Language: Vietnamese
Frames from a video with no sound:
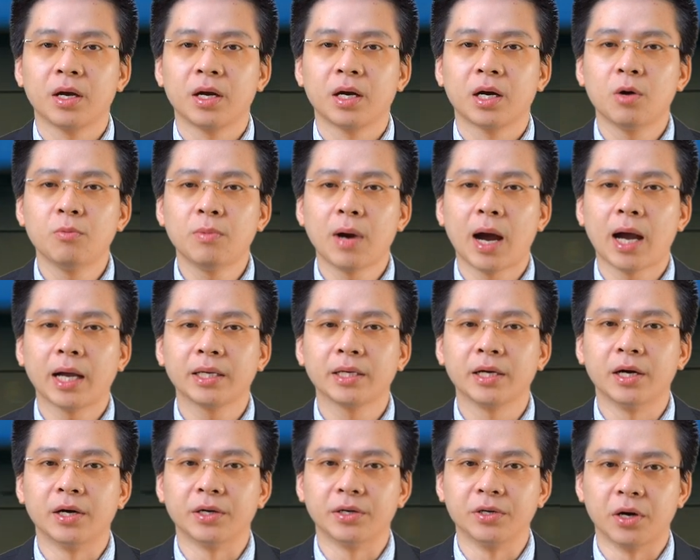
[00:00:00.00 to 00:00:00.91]
Không ai
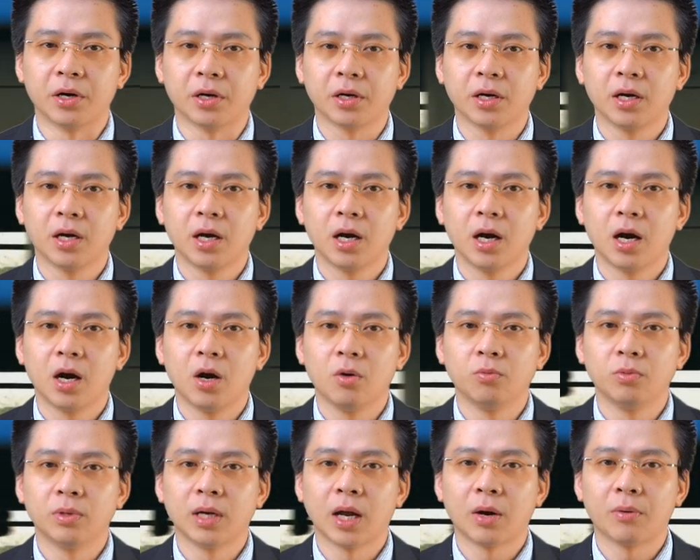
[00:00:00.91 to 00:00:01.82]
ngờ được
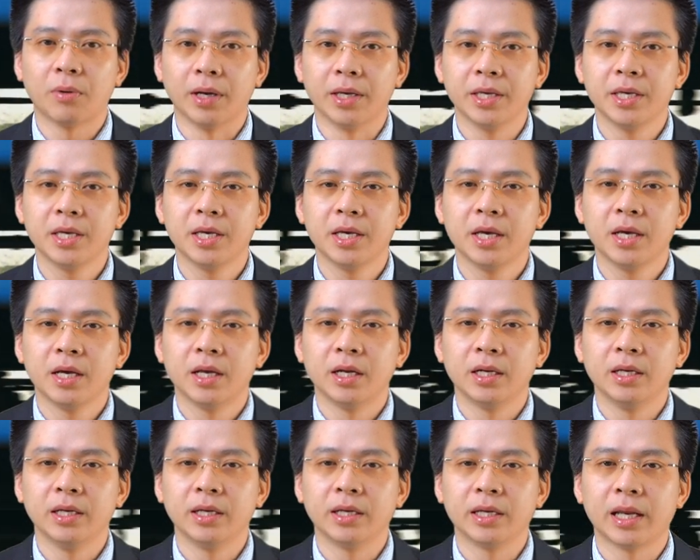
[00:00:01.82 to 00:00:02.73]
ông lão ấy
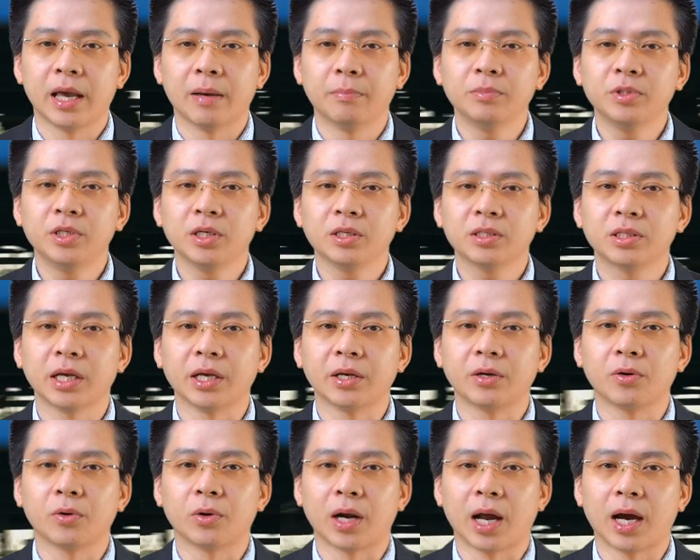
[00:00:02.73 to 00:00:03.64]
liền ném chiếc giày
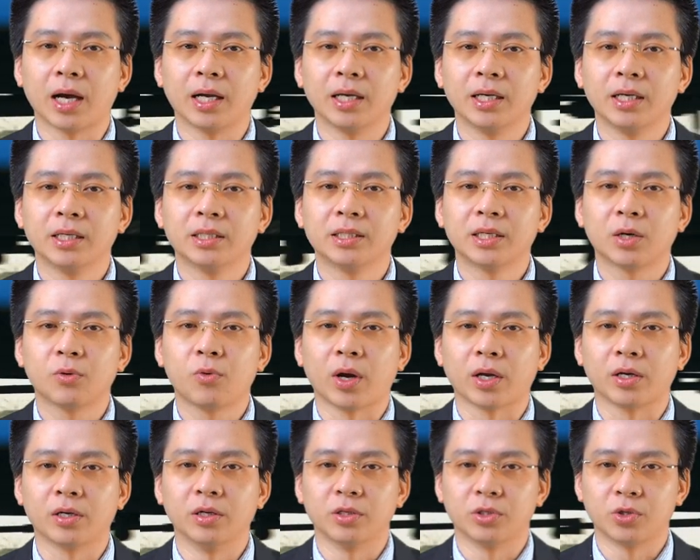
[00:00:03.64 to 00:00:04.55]
còn lại ra
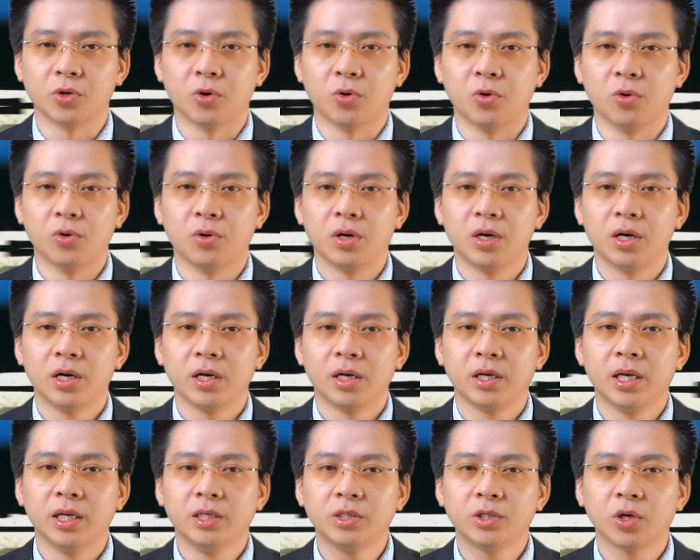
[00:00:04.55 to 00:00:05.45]
ngoài cửa sổ,
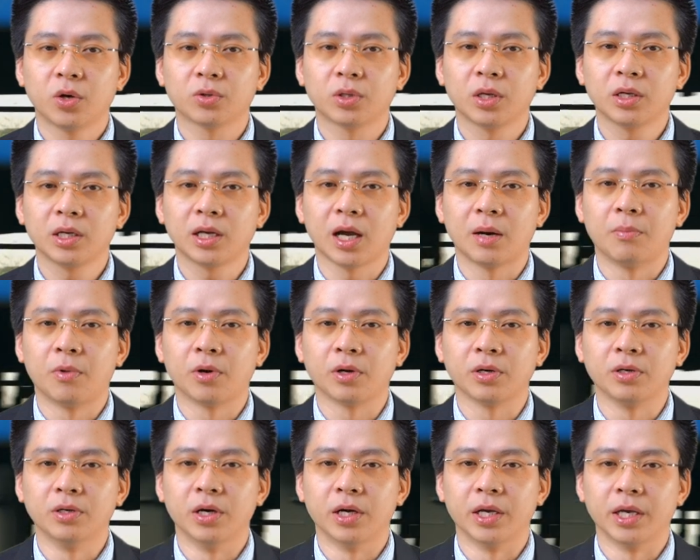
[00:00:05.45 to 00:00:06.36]
khiến cho tất cả mọi
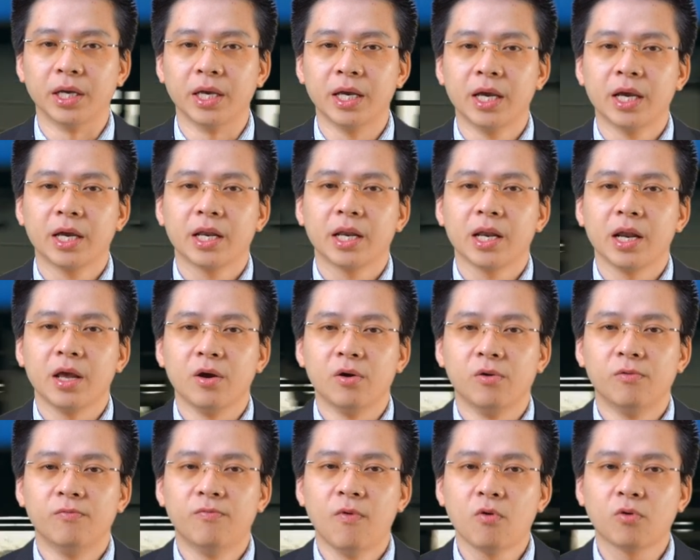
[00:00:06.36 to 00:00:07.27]
người
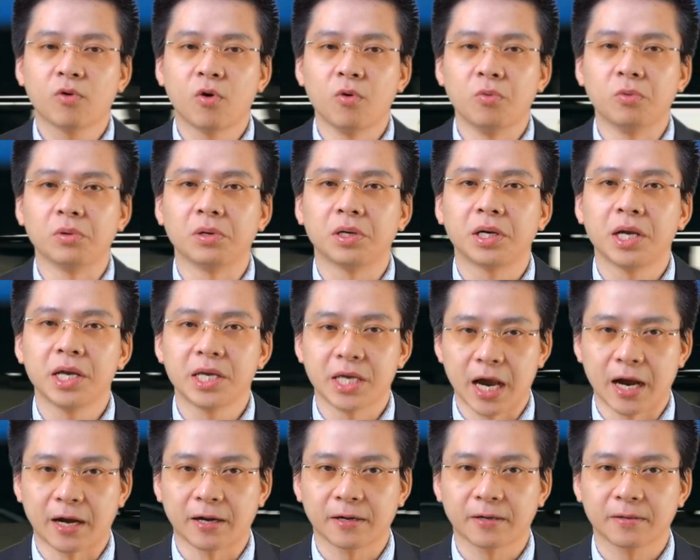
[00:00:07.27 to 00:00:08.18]
đều vô cùng kinh
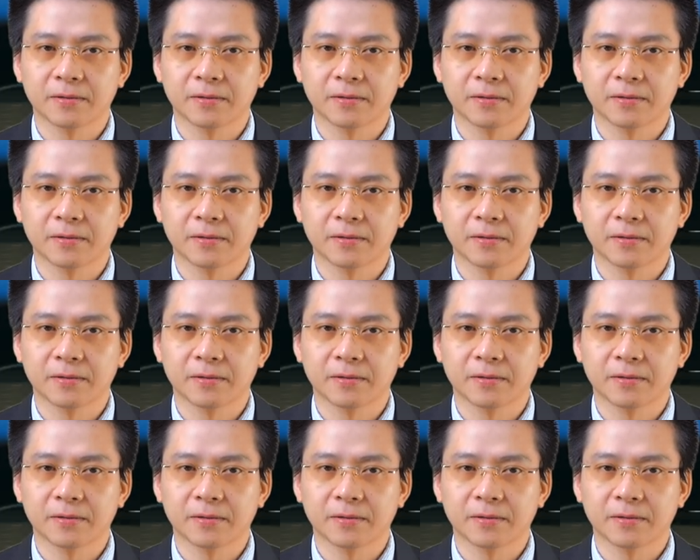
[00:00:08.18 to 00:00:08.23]
ngạc.